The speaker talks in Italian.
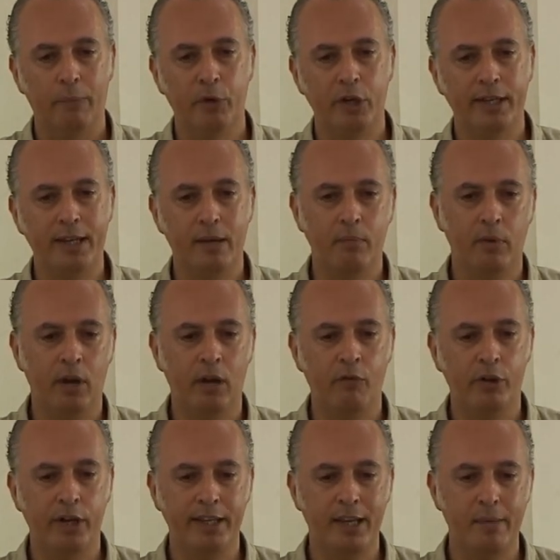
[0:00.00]
la
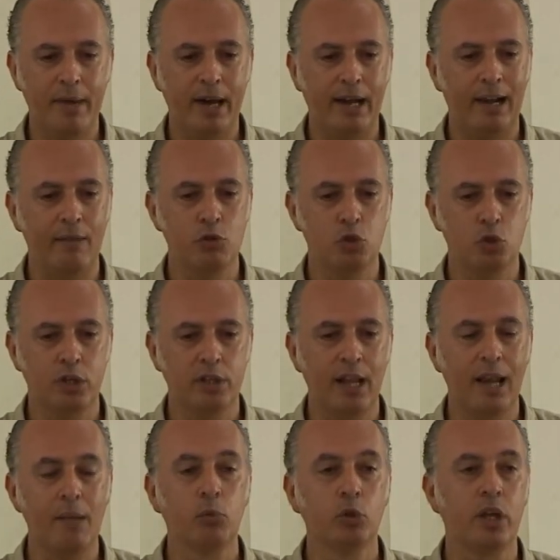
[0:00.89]
vorrei, chiamare la
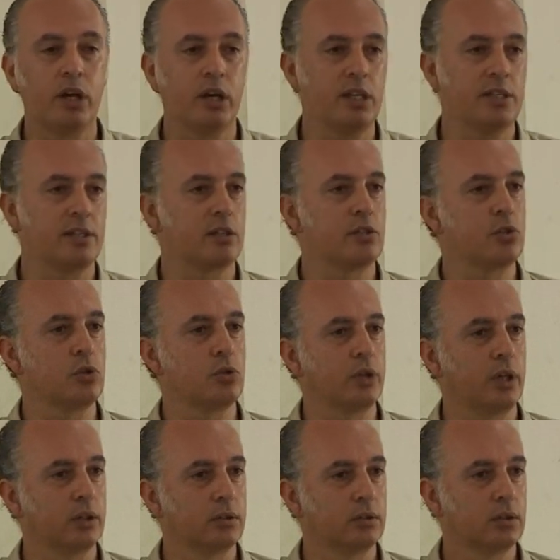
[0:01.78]
visione della
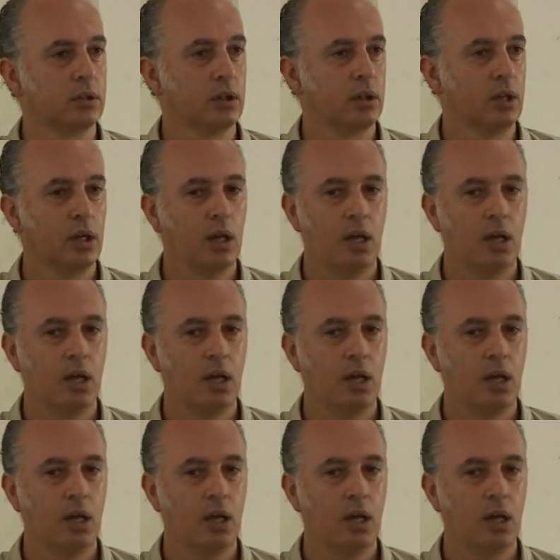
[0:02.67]
modernizzazione.